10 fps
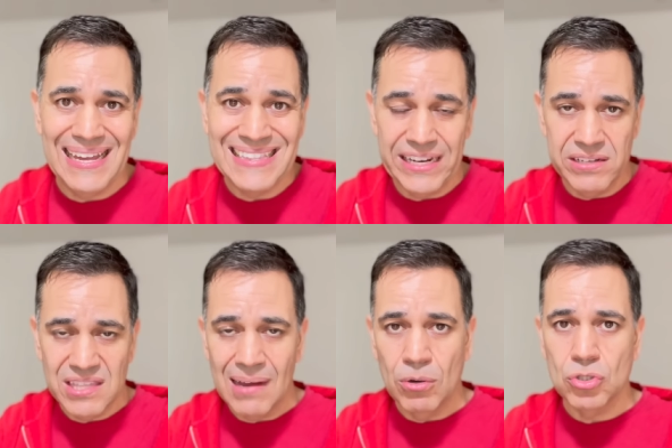
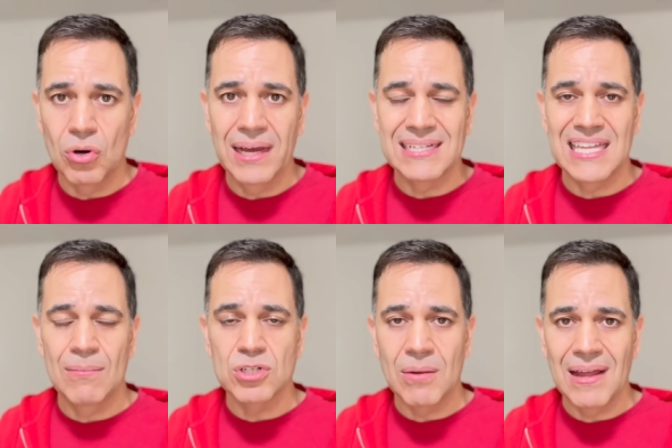entrevistamos, con la que
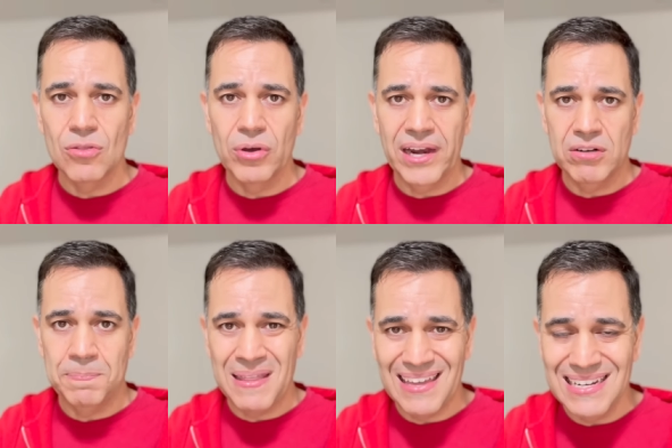estábamos hablando, que era un
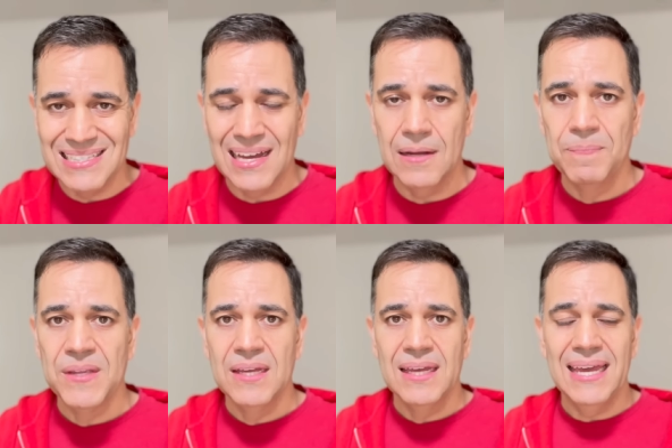especialista
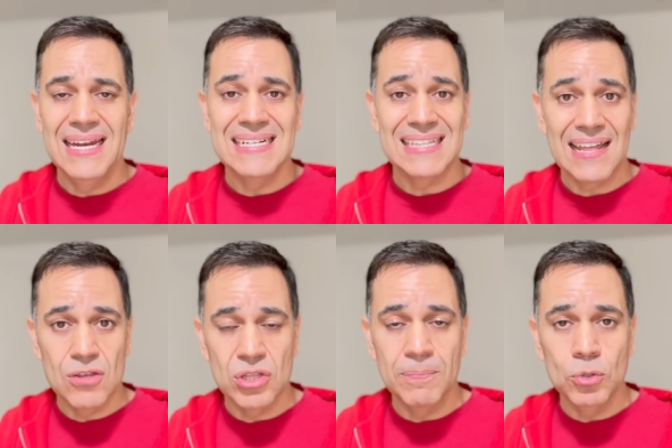en
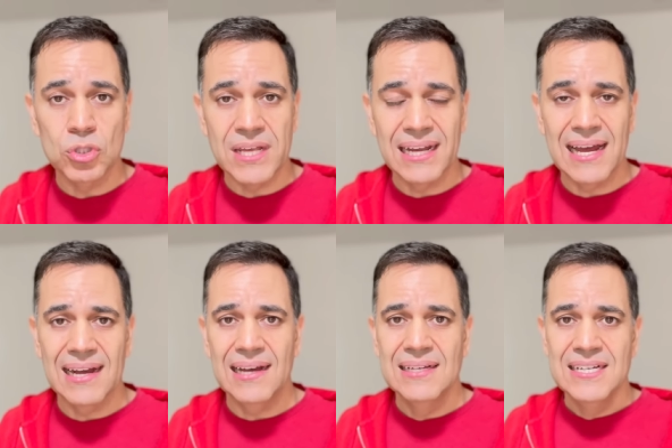instalación de puntos de
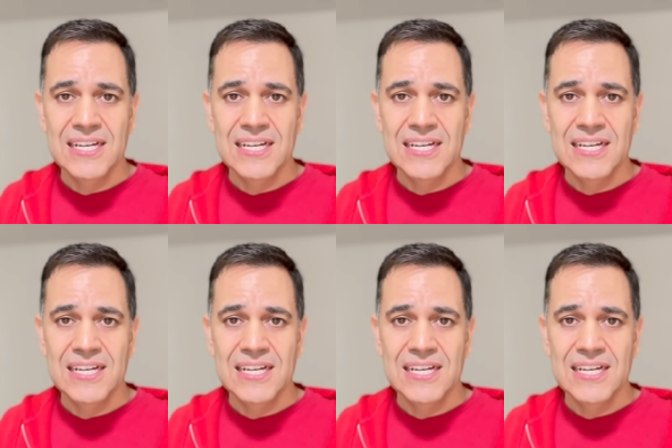recarga,